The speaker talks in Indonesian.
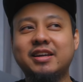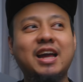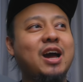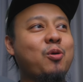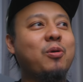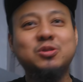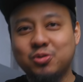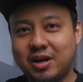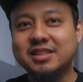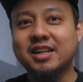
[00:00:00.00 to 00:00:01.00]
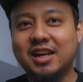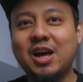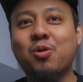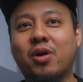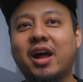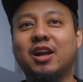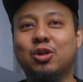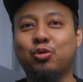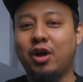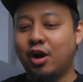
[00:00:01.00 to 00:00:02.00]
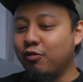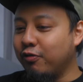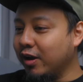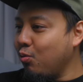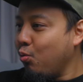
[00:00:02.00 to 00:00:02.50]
yang gua juga sering lakukan gitu ya ngeflick